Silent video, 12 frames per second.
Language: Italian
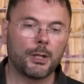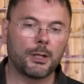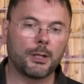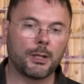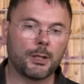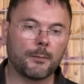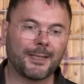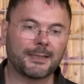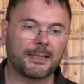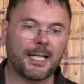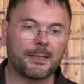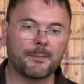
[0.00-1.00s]
eh,
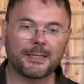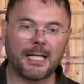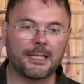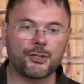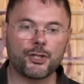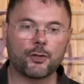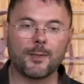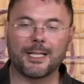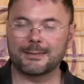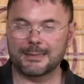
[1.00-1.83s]
materiali metallici come la